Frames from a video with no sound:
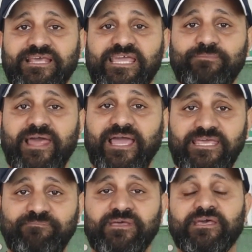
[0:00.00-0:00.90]
ان انت تجيب
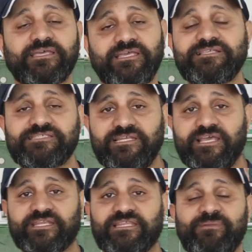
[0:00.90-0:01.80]
لعيب
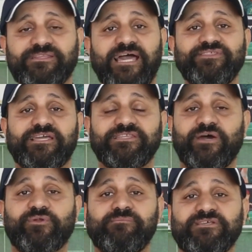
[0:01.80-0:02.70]
ينزل يجري طب ما انت عندك
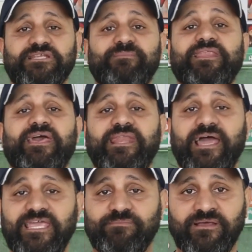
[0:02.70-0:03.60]
الدوري المصري مليان
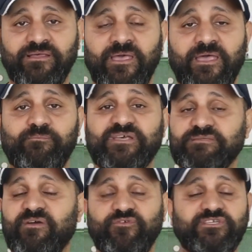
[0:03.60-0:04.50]
لعيبه
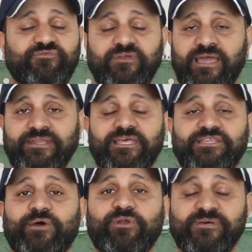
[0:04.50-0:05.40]
بس ما فيش في
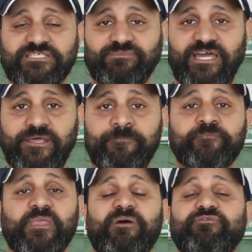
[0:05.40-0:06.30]
يعني الدوري المصري بتاعنا
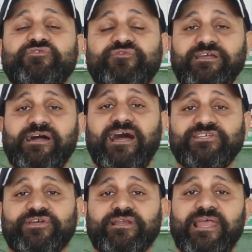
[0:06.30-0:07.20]
ما فيش فيه
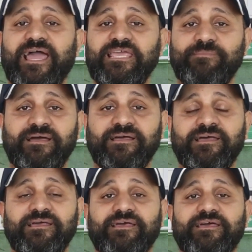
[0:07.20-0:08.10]
10 لعيبه